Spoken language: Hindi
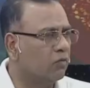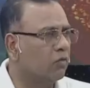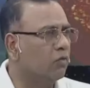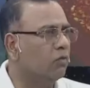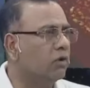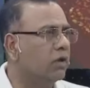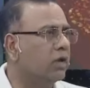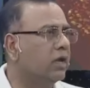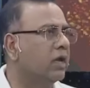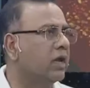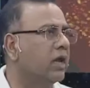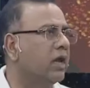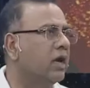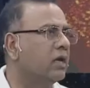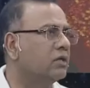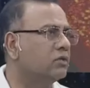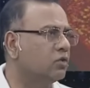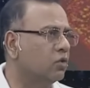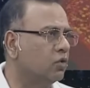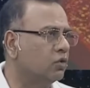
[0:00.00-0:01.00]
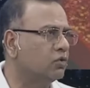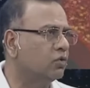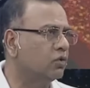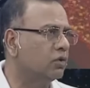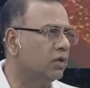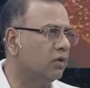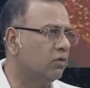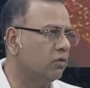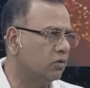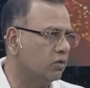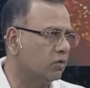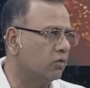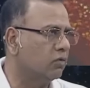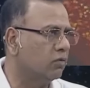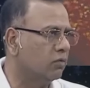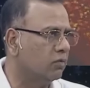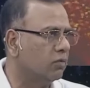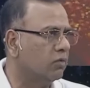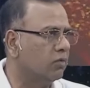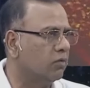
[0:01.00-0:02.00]
वो उनकी क्या सोच होती है वो तो
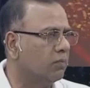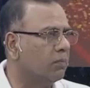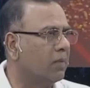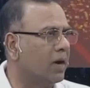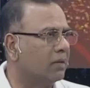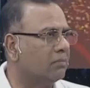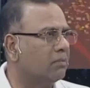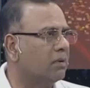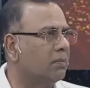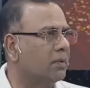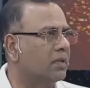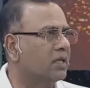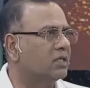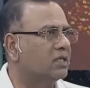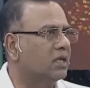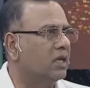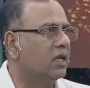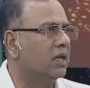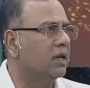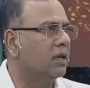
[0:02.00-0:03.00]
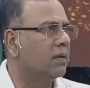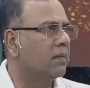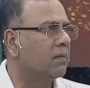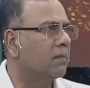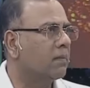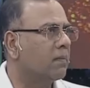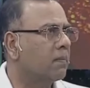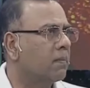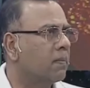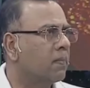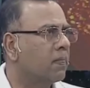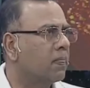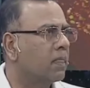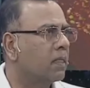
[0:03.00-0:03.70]
वो बाद में पता बट कप्तान तो आपके ख्याल में